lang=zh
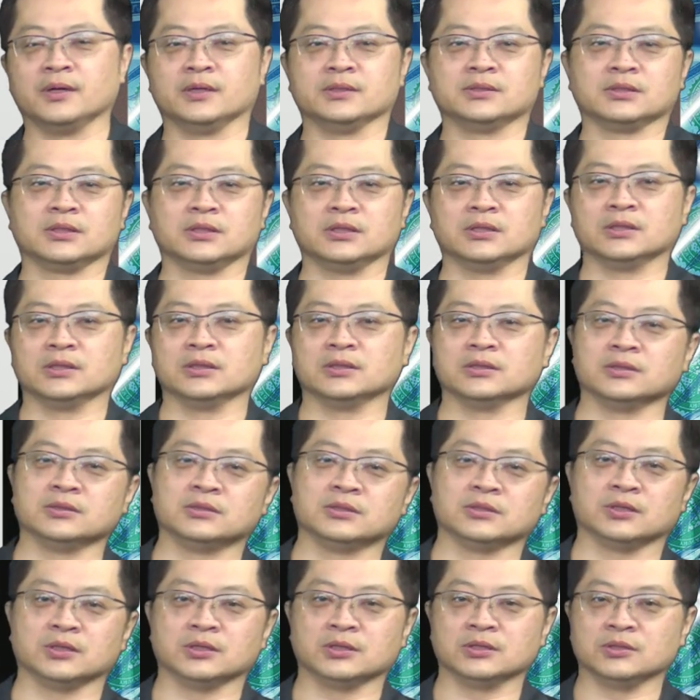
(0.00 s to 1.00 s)
这个呢，这
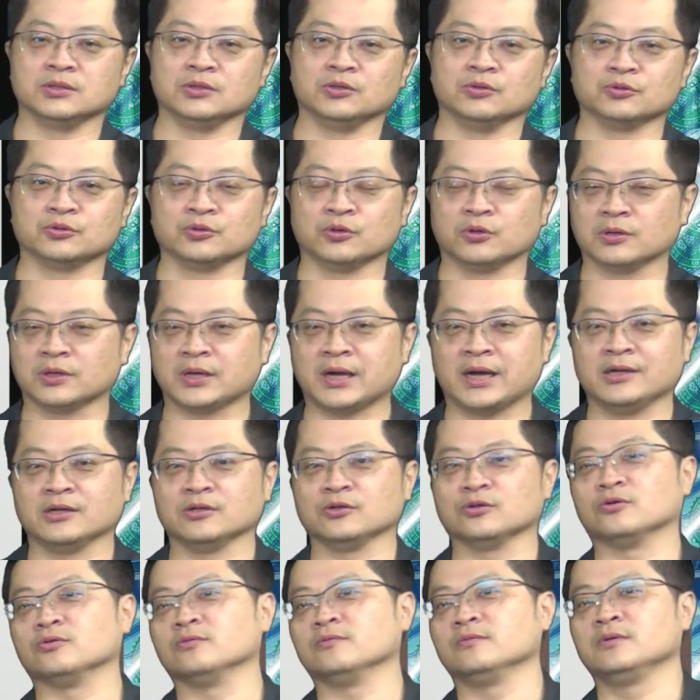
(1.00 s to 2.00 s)
个有时候看的
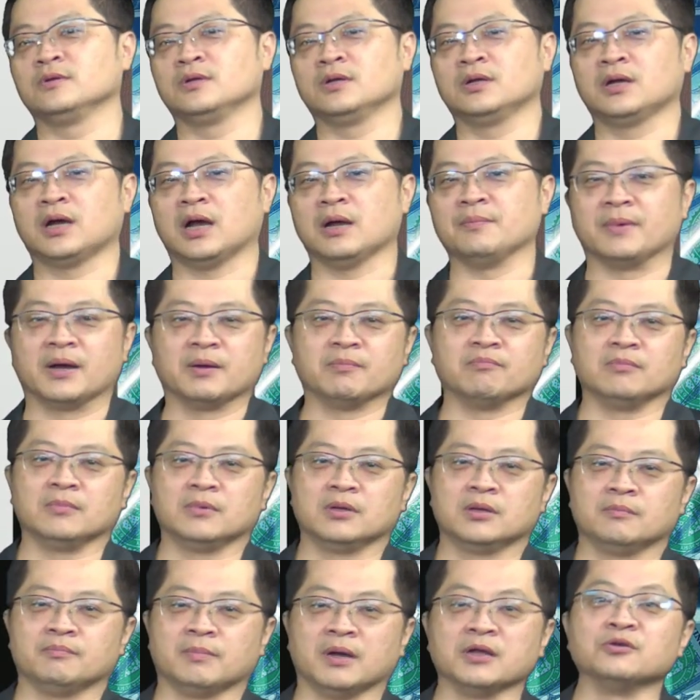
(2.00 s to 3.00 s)
都还蛮
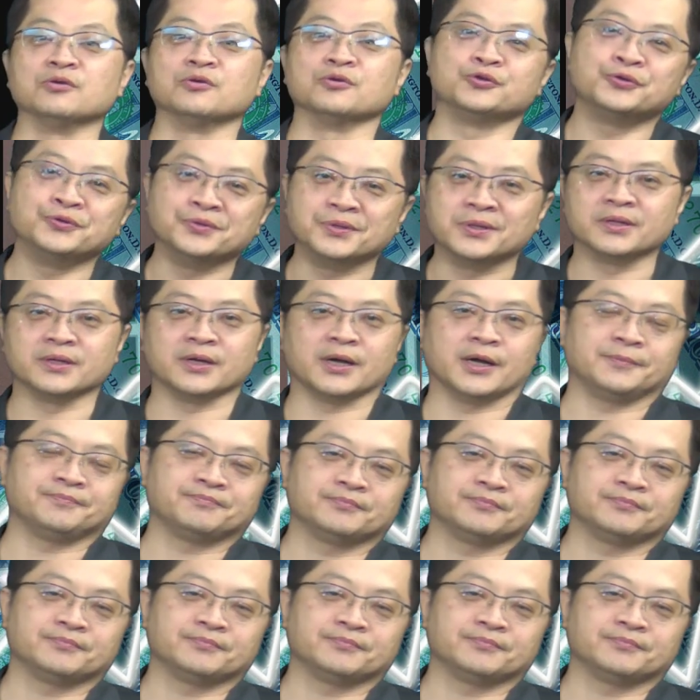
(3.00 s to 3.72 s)
蛮有趣的啊。